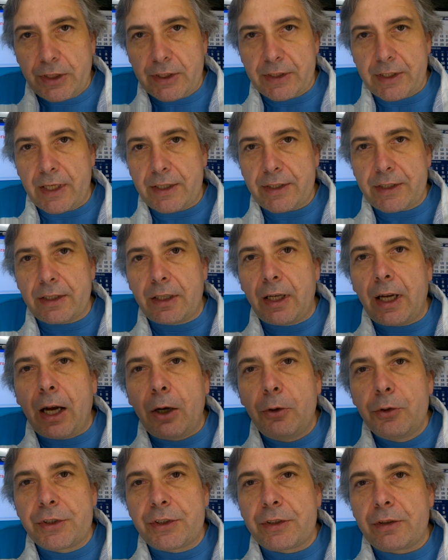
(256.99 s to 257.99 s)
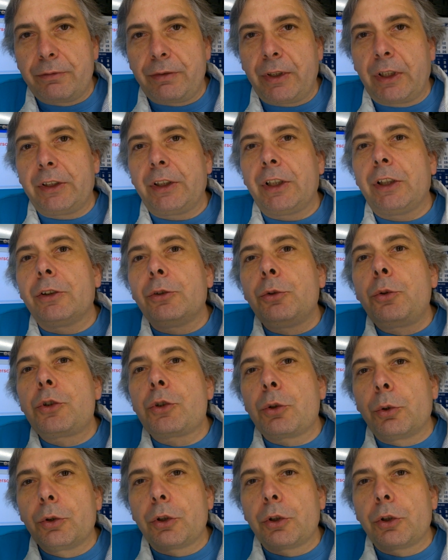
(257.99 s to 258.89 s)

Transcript: Gesetze auszufertigen und zu